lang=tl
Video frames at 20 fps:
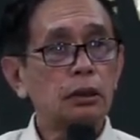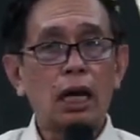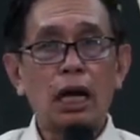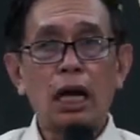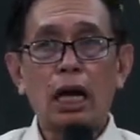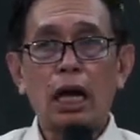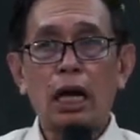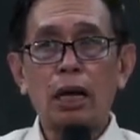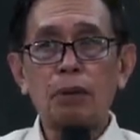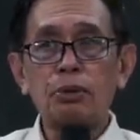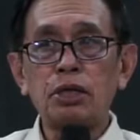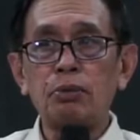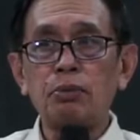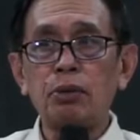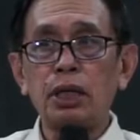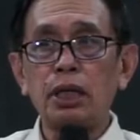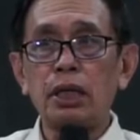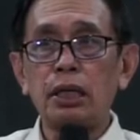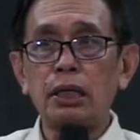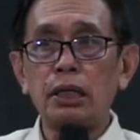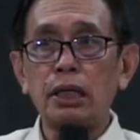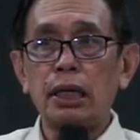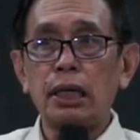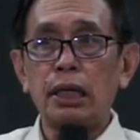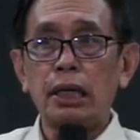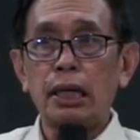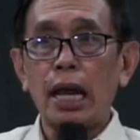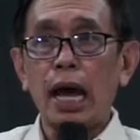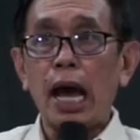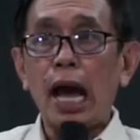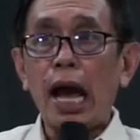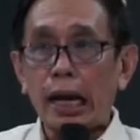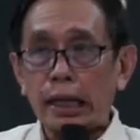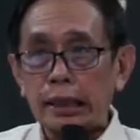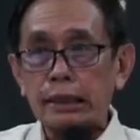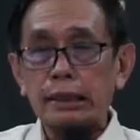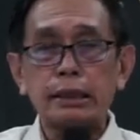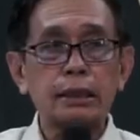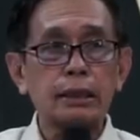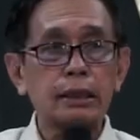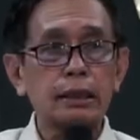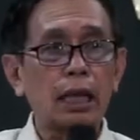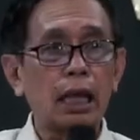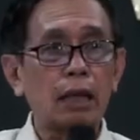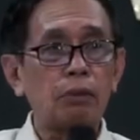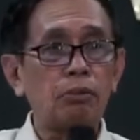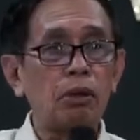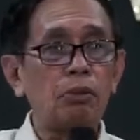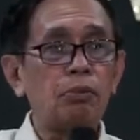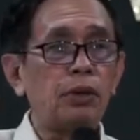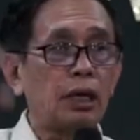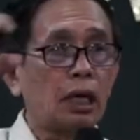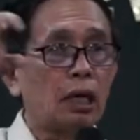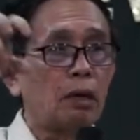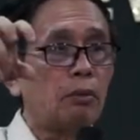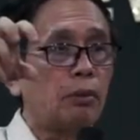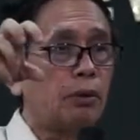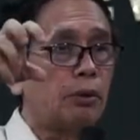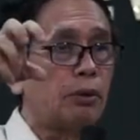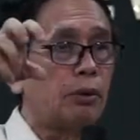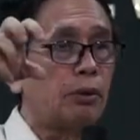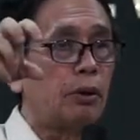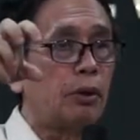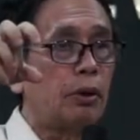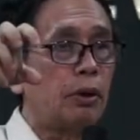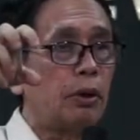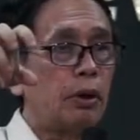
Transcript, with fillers: Ang ibig sabihin, hindi lahat ay bibigyan mo